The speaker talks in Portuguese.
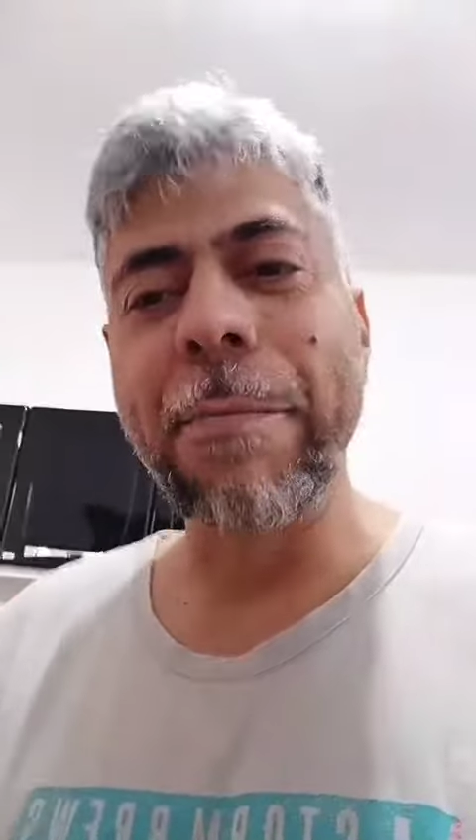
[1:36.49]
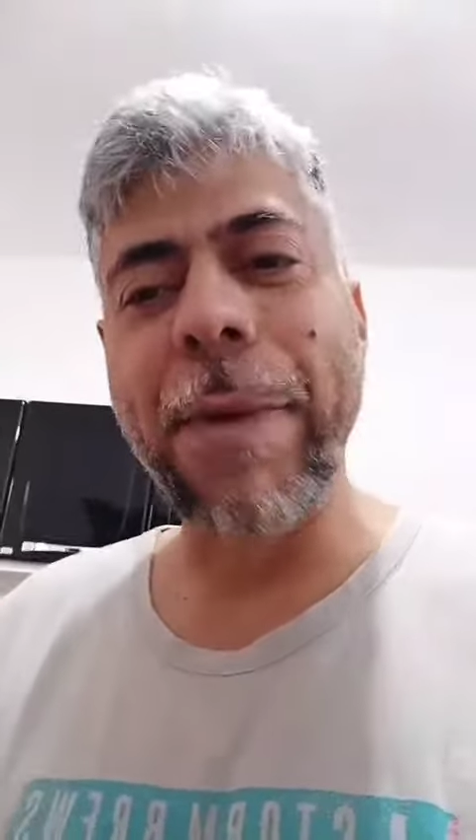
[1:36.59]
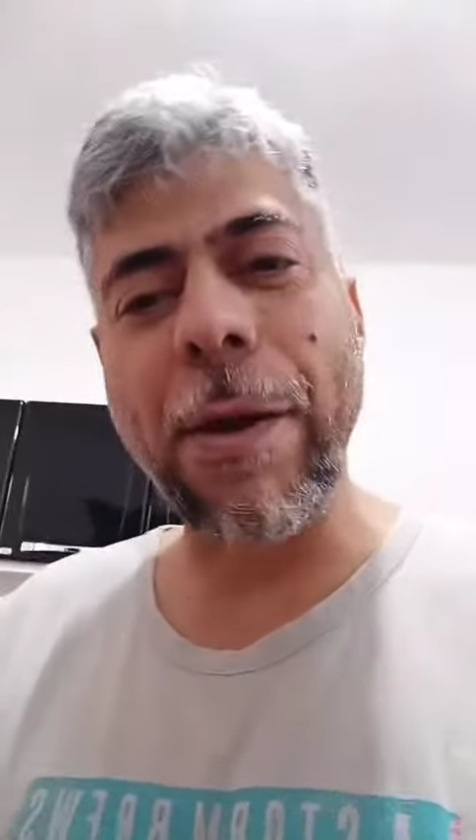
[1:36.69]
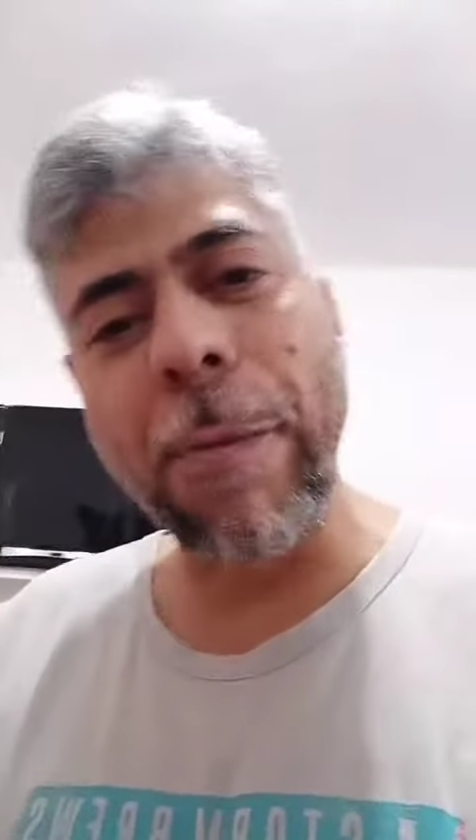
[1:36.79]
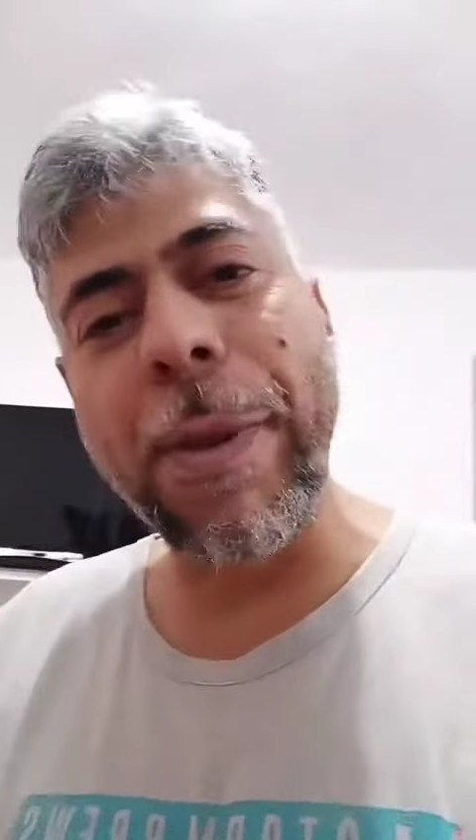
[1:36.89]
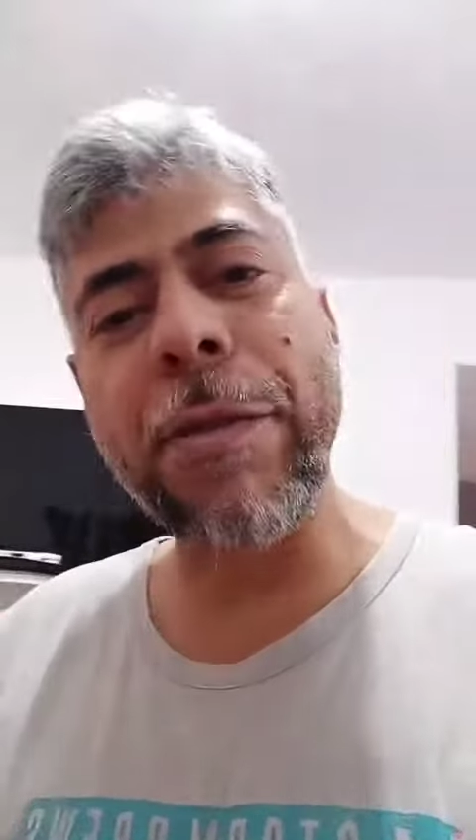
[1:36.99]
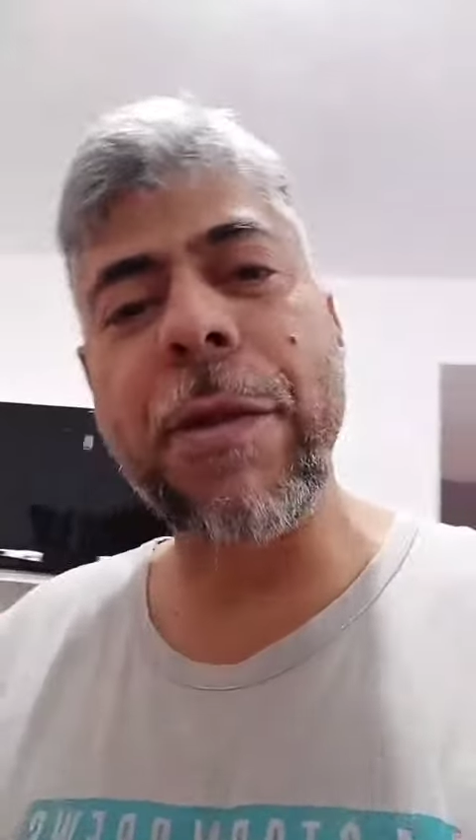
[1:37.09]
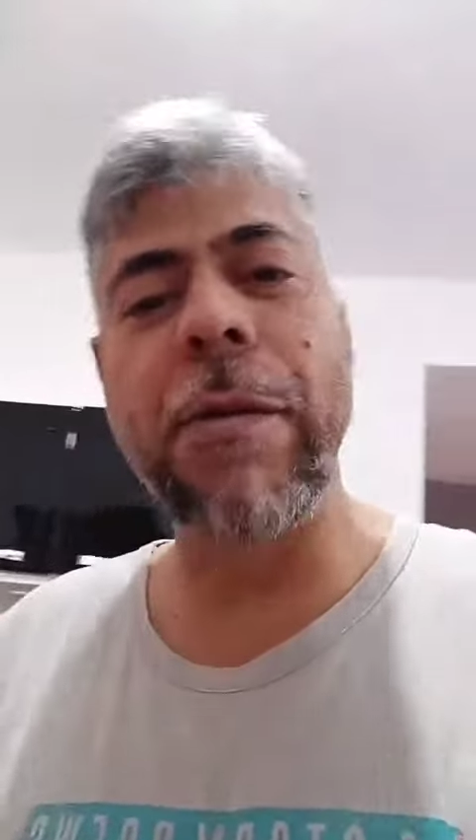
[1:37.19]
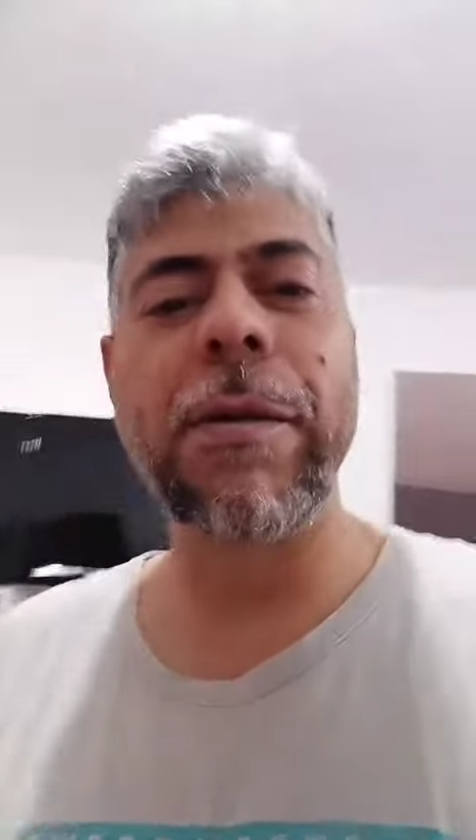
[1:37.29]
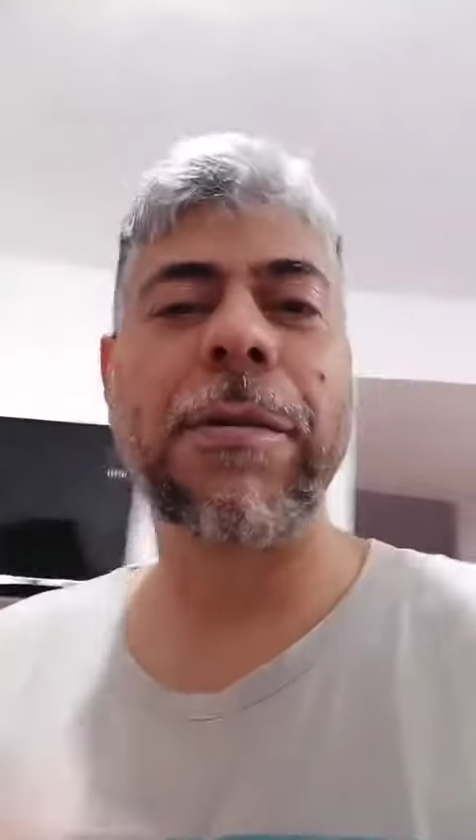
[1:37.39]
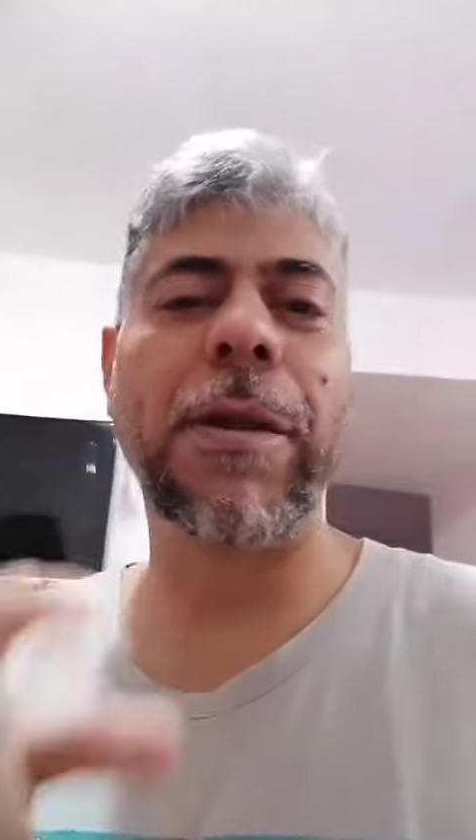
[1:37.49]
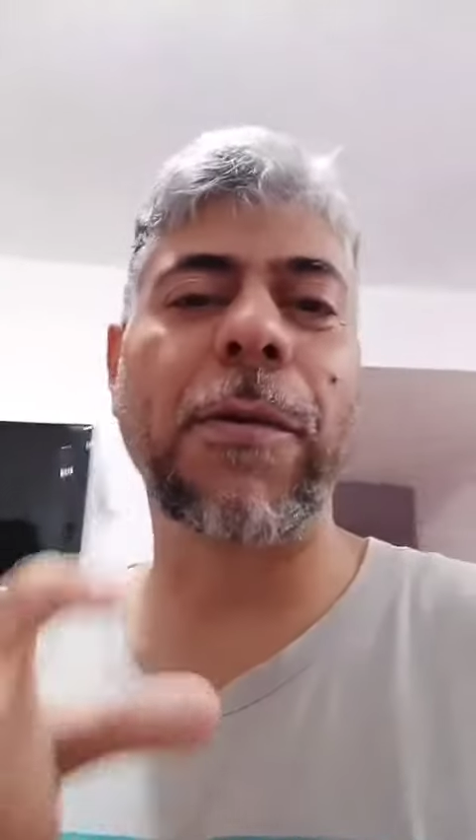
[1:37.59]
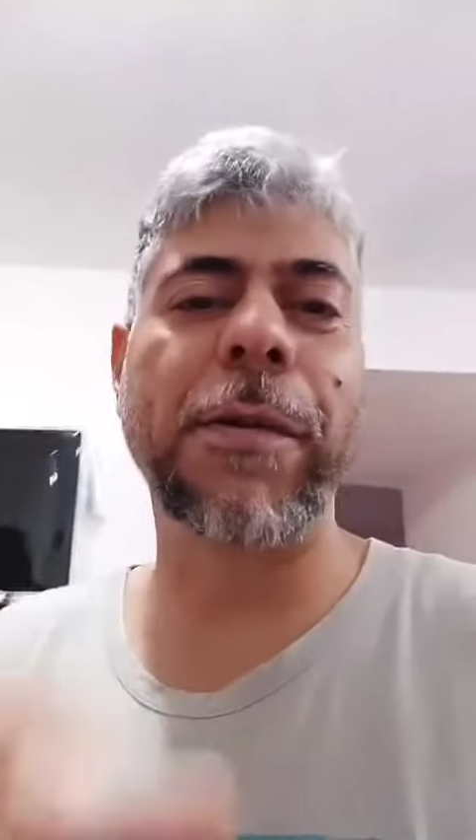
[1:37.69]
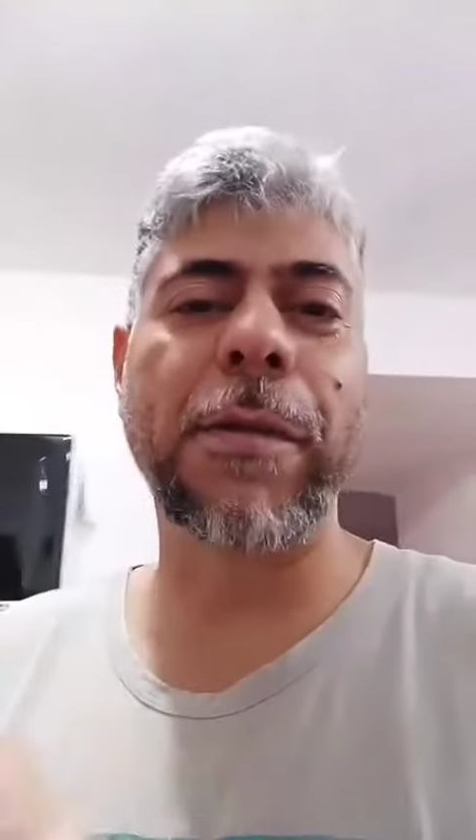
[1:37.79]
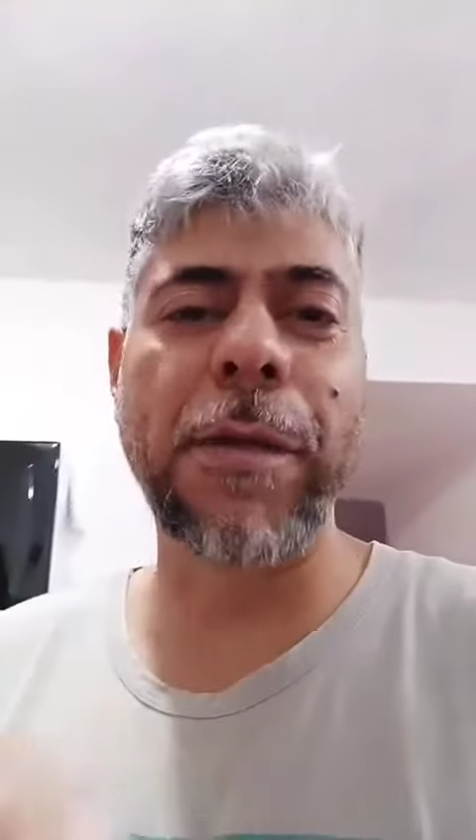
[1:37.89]
Pegou pressão, você
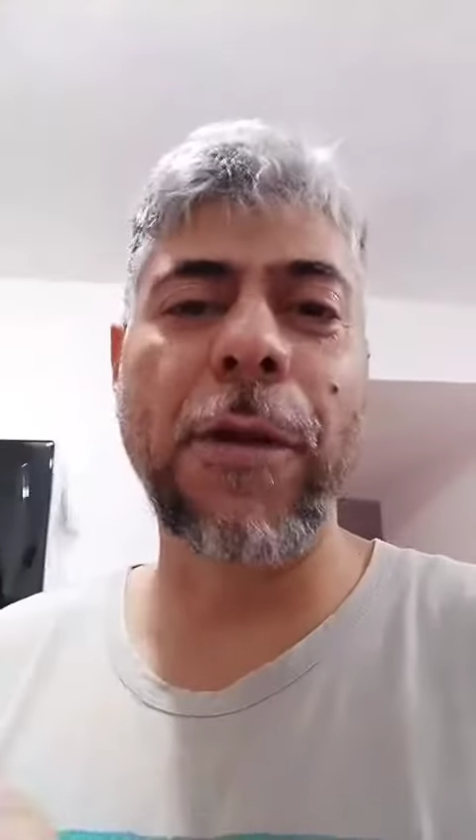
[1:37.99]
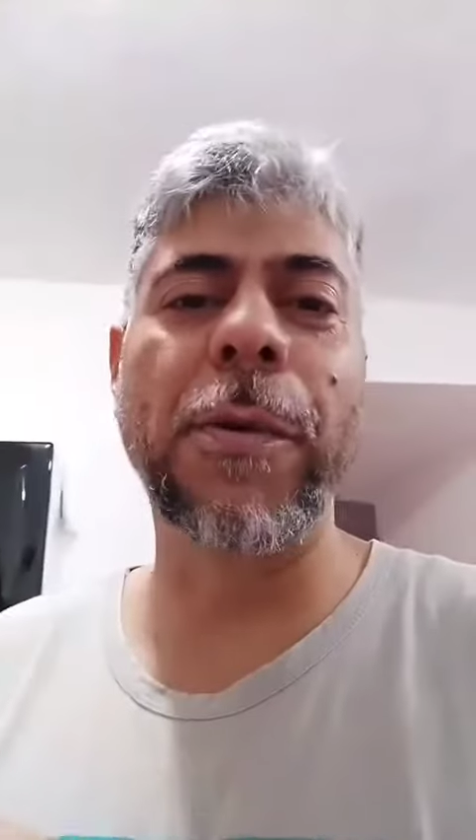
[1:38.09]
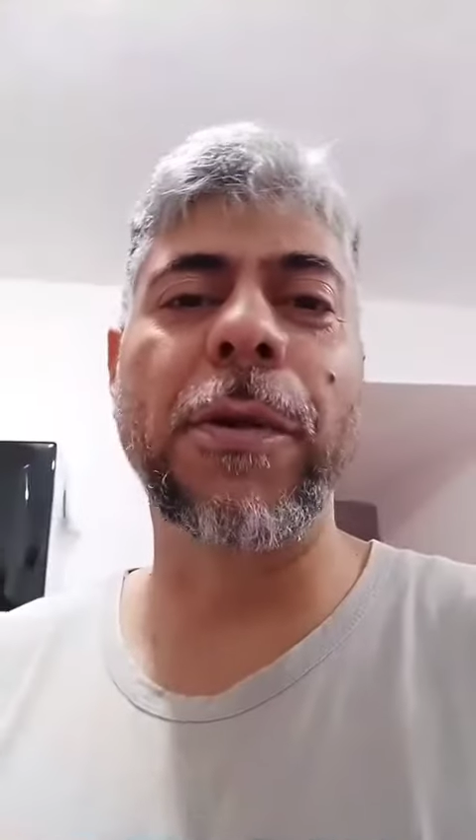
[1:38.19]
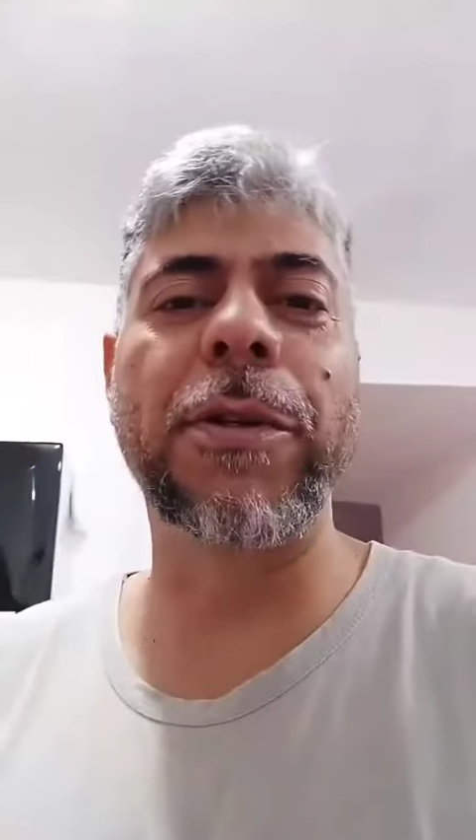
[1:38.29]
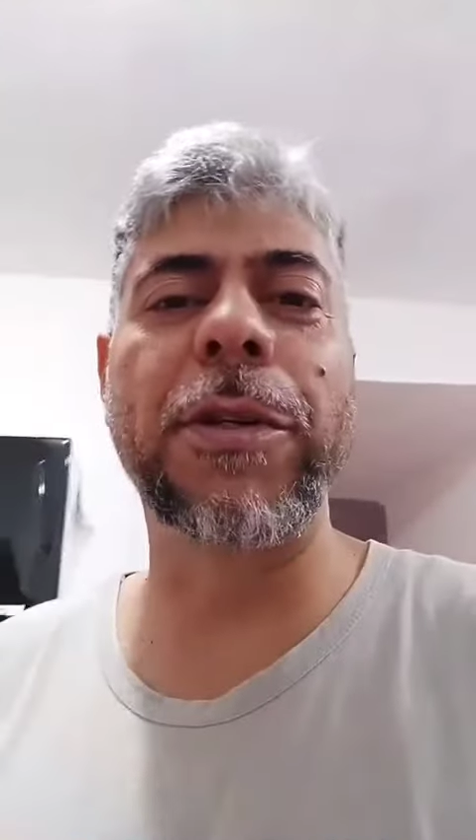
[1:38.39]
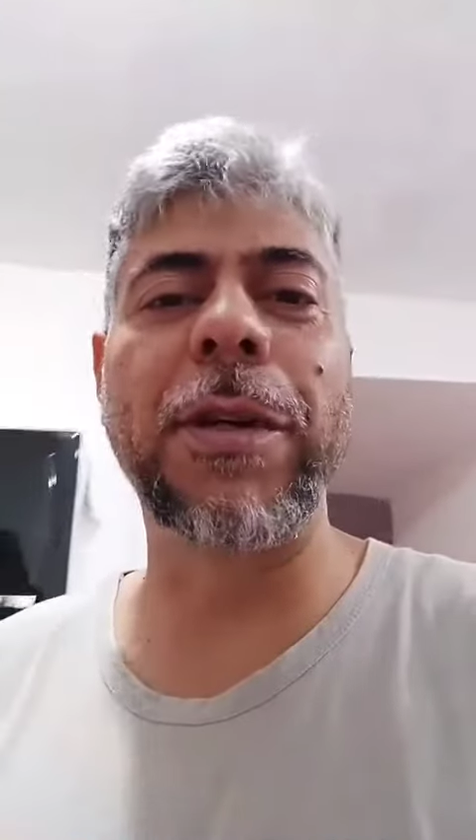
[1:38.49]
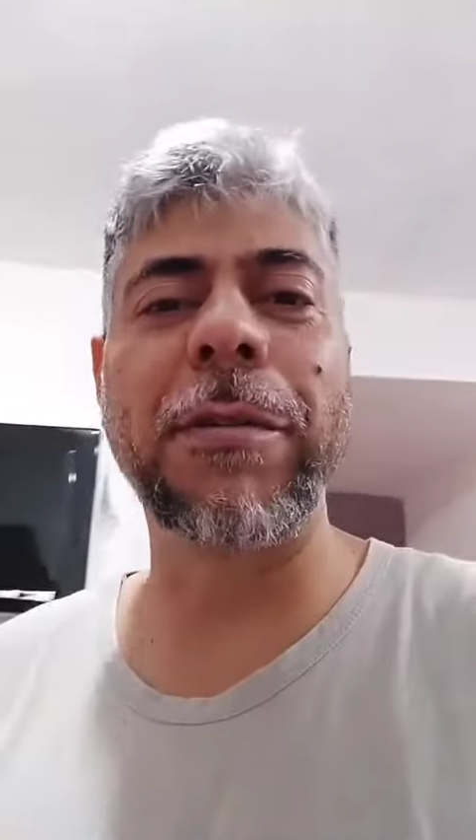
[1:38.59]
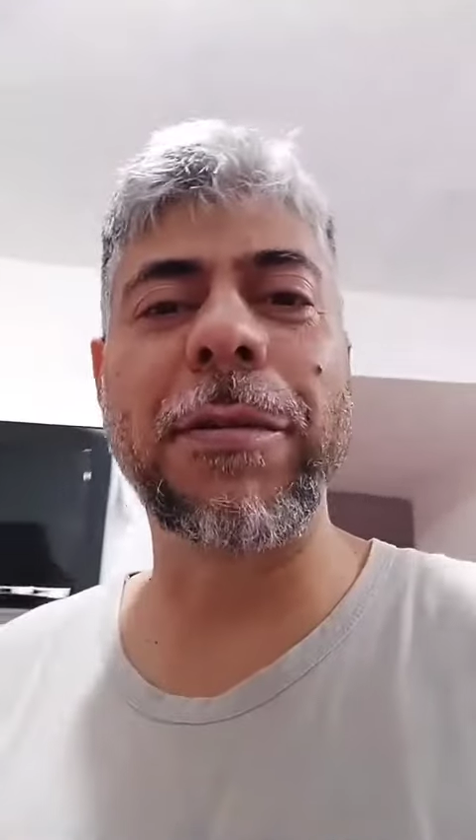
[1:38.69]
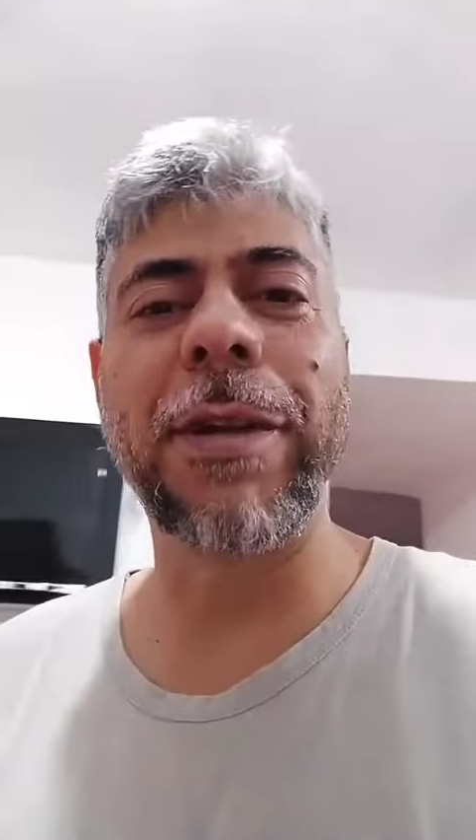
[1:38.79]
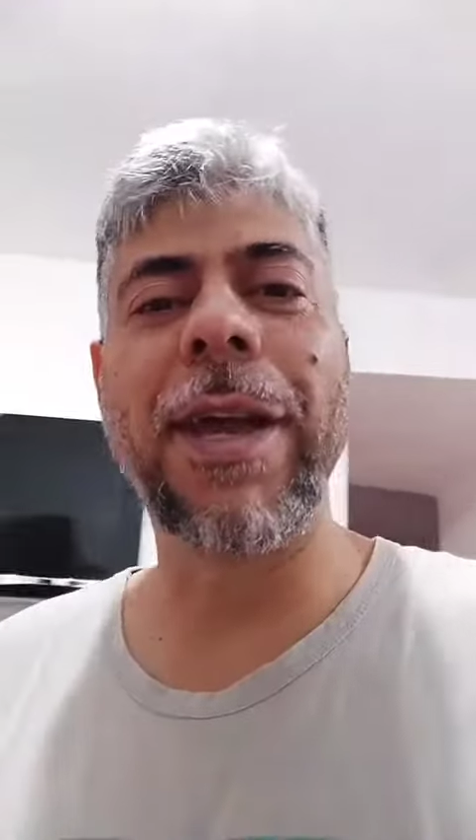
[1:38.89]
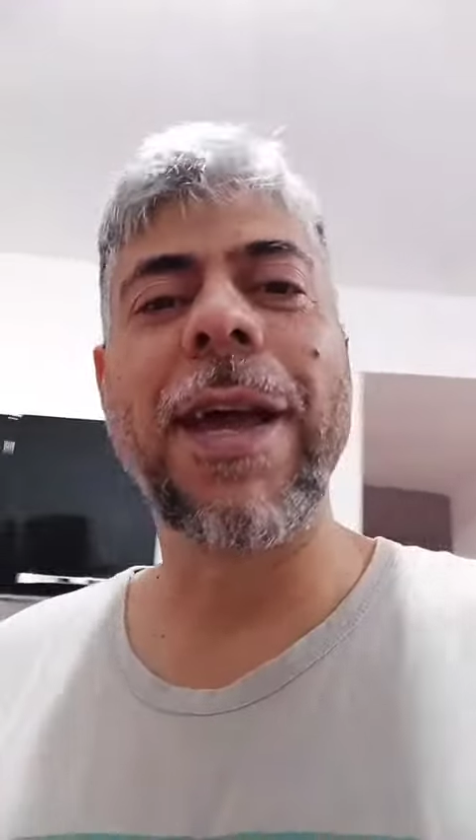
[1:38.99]
conta cinco minutinhos,